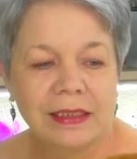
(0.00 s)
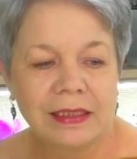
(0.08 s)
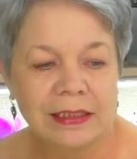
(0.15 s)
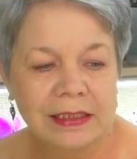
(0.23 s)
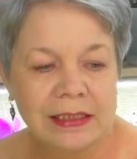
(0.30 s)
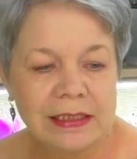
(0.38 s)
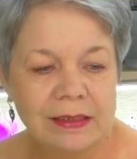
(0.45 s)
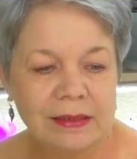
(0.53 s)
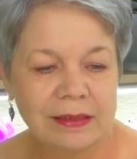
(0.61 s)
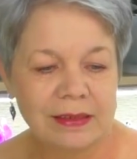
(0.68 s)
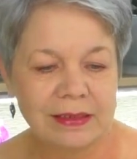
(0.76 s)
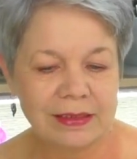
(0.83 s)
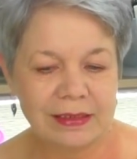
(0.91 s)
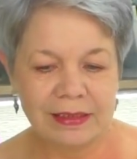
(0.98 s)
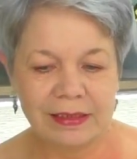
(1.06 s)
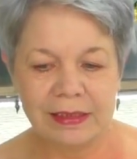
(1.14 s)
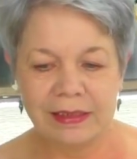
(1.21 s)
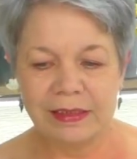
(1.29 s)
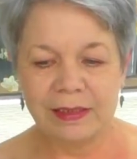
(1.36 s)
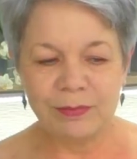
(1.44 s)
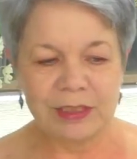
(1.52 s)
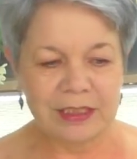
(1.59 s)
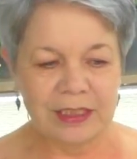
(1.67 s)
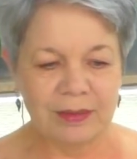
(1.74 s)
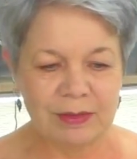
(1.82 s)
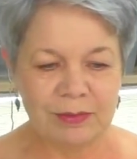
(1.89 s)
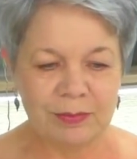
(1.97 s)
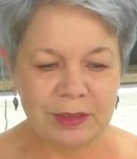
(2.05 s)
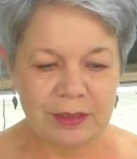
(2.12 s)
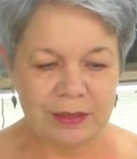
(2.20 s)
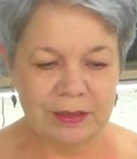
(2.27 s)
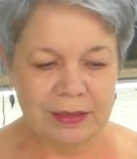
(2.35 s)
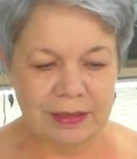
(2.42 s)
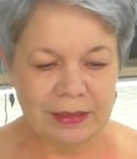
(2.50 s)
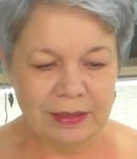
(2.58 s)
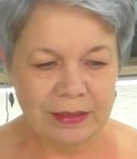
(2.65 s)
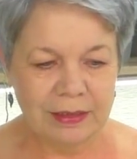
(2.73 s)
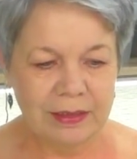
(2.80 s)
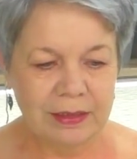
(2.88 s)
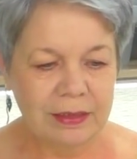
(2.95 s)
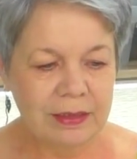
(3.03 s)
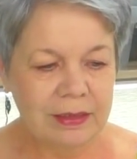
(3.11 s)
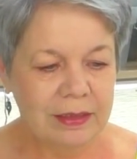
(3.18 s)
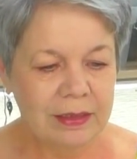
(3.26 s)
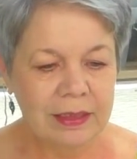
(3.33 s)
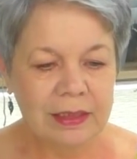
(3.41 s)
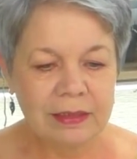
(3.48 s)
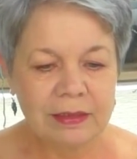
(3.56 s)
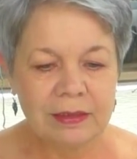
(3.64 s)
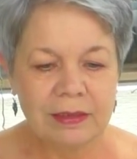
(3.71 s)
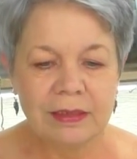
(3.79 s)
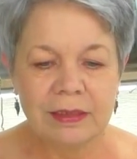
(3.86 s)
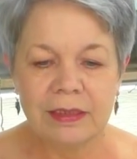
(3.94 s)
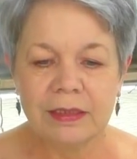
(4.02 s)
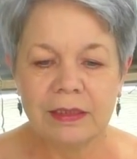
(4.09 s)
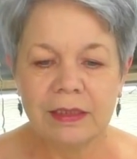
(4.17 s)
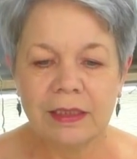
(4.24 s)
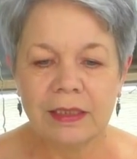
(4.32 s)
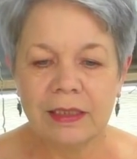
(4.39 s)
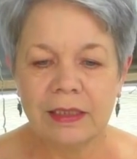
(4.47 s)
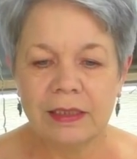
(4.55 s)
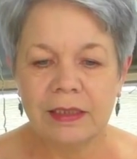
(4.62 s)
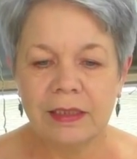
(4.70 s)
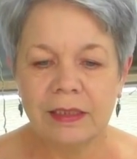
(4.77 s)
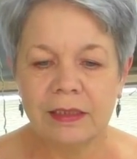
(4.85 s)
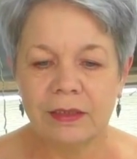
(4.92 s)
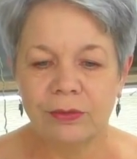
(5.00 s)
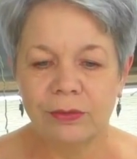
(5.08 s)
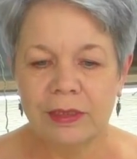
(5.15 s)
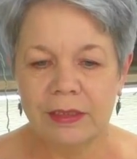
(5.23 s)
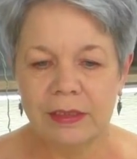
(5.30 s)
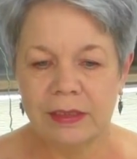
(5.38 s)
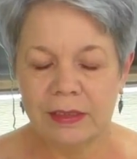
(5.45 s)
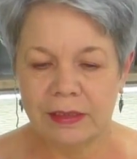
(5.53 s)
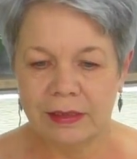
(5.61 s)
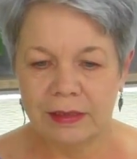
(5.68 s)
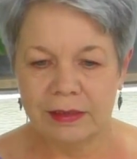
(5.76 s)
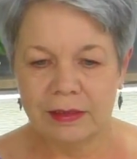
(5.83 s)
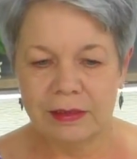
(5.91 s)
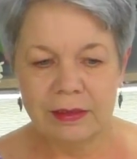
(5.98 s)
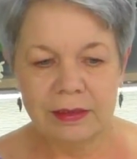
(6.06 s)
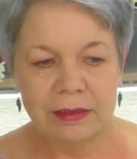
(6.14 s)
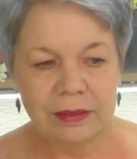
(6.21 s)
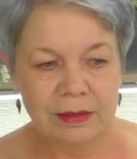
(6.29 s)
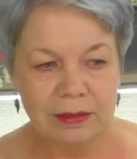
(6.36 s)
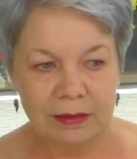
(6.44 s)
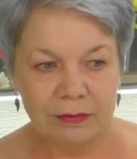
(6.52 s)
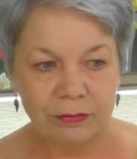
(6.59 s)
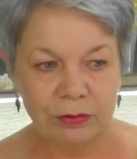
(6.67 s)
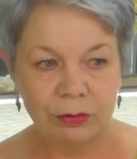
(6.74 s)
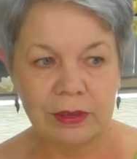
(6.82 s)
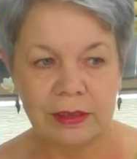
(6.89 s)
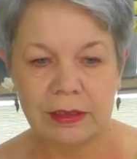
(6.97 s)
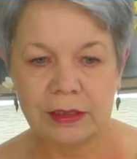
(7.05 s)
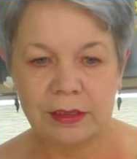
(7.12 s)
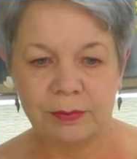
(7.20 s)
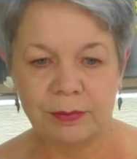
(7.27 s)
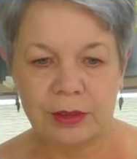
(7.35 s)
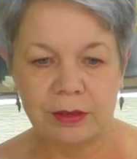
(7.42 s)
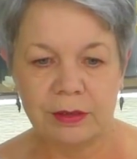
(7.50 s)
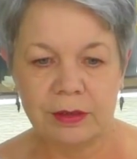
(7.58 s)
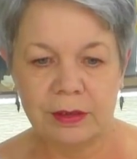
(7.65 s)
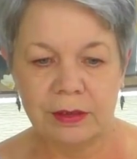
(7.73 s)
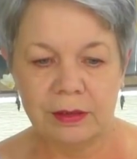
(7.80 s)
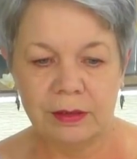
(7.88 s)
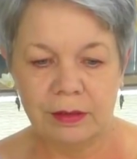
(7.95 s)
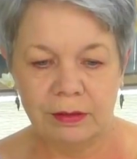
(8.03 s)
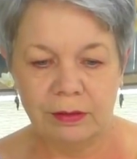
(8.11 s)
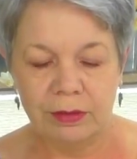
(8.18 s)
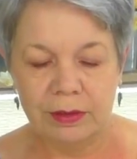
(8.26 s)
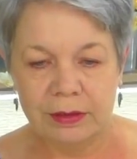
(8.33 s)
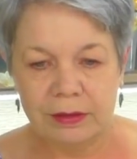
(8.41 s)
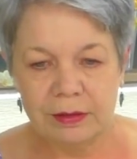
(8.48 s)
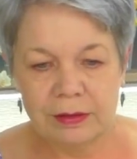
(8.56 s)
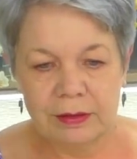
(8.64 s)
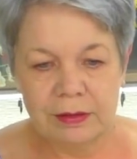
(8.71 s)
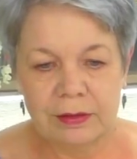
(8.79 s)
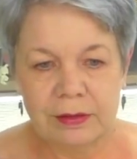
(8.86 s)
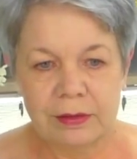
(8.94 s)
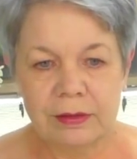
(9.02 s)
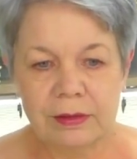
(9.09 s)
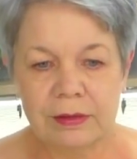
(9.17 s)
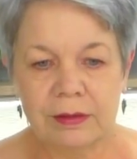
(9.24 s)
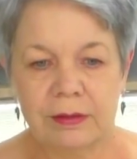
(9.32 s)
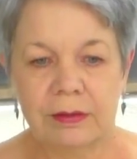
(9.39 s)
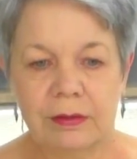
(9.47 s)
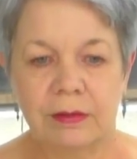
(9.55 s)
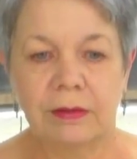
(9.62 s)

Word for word: Ложись и не мешай мне, пожалуйста. Да, да, орхидейки трогать не надо. Вот туда ложись, пожалуйста. Юля.